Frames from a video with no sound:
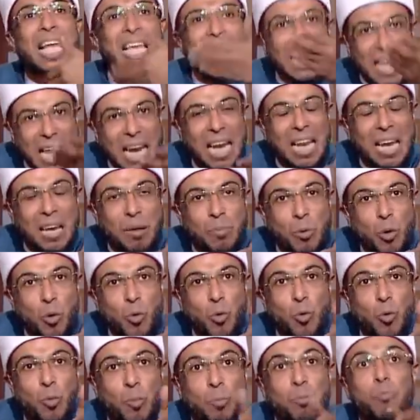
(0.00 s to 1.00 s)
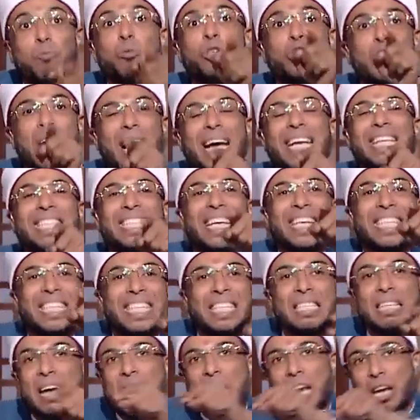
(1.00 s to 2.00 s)
لكن انا اللي بقوله مش عايزك
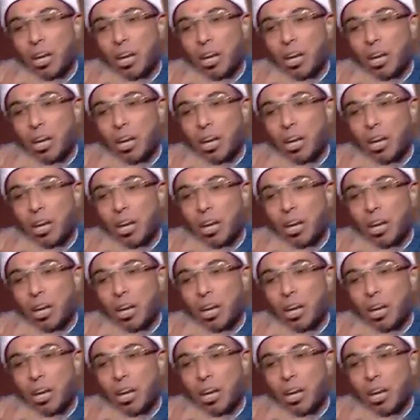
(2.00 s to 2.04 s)
تدعي